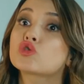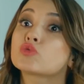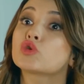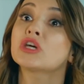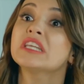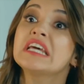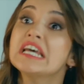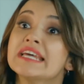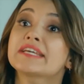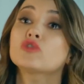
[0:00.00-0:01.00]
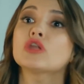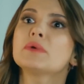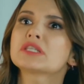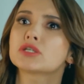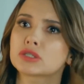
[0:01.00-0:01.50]
Bu uğursuz bu dükkanı iki
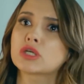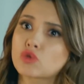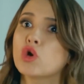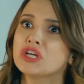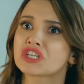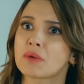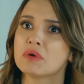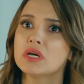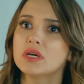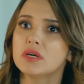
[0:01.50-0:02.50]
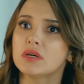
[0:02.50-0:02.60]
günde batırır diye söyleyeceğim.